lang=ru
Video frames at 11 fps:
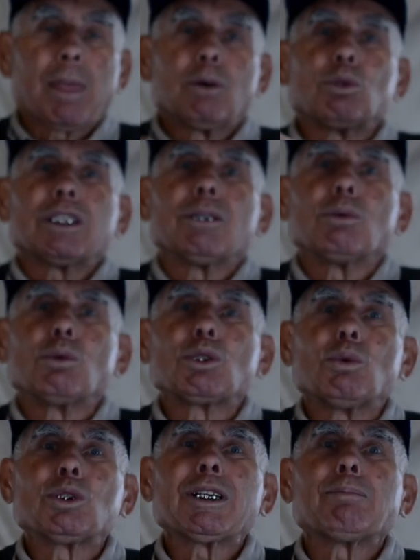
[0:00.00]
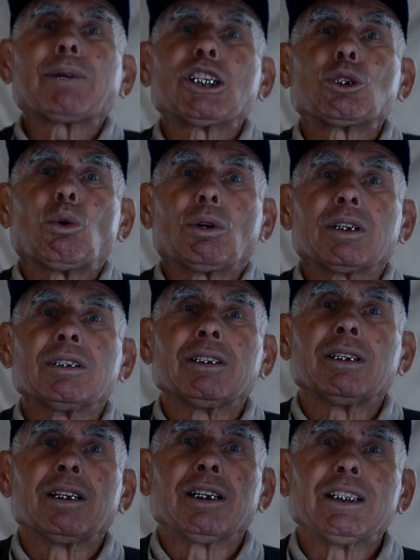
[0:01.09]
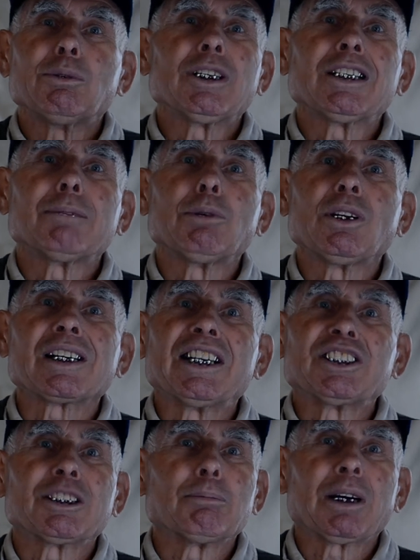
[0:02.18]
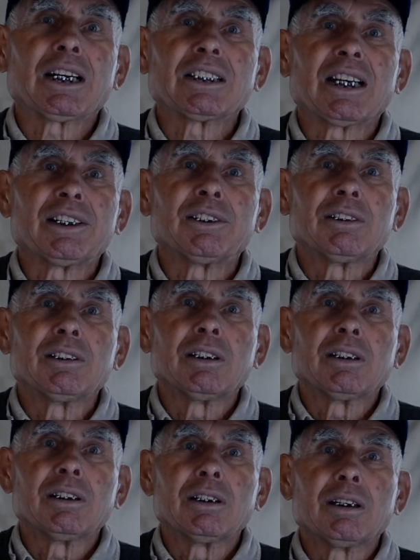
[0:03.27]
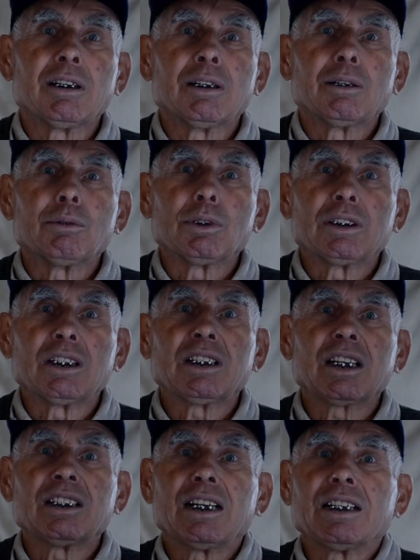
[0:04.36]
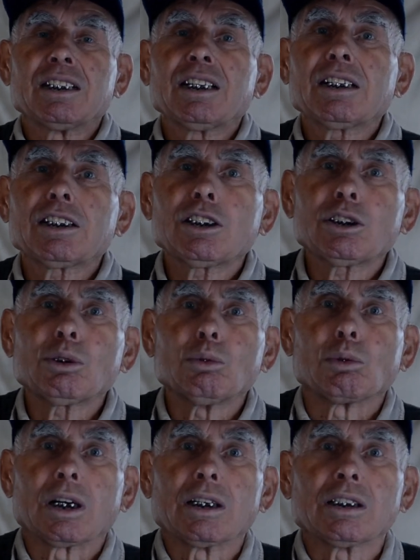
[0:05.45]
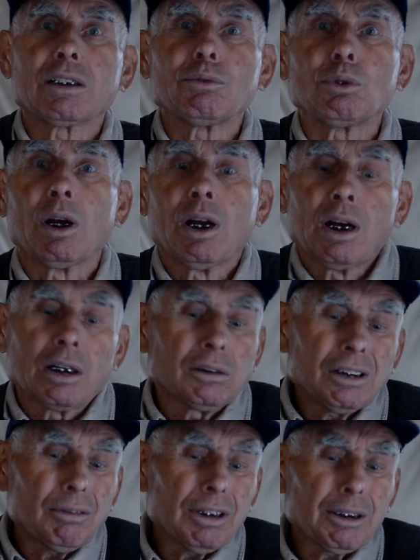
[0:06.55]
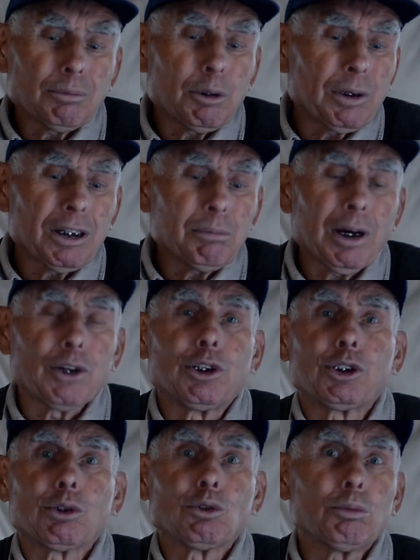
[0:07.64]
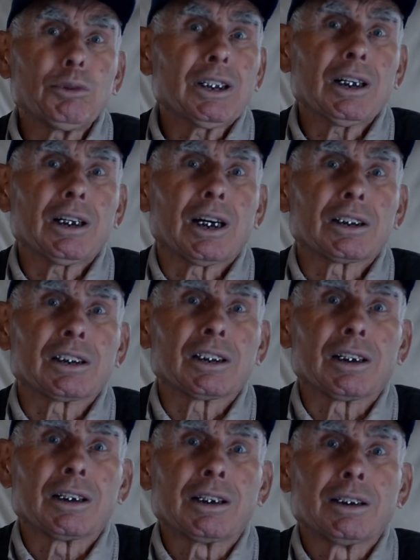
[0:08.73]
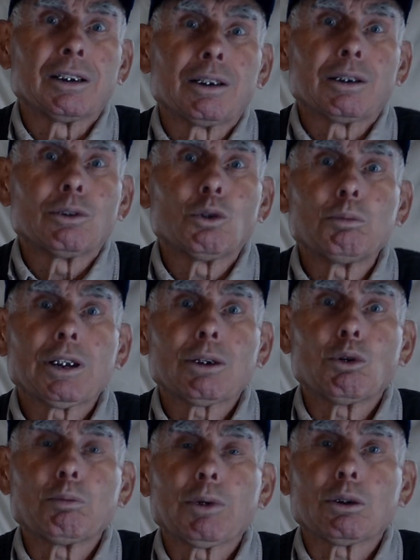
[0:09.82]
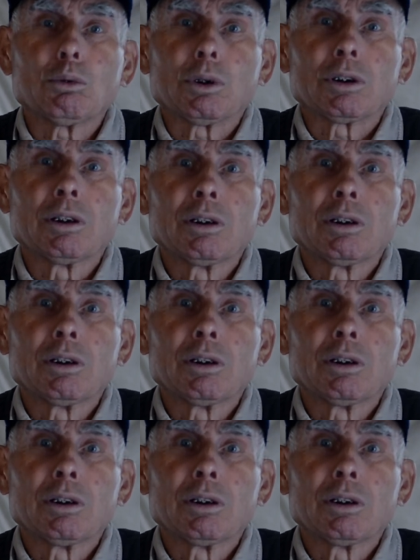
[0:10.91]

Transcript: уже, уже прошел. Его надо было раньше показать. Вот и так далее. Это режиссура, это все. Я в этом не понимаю ничего, но мне так кажется. У меня такой подход.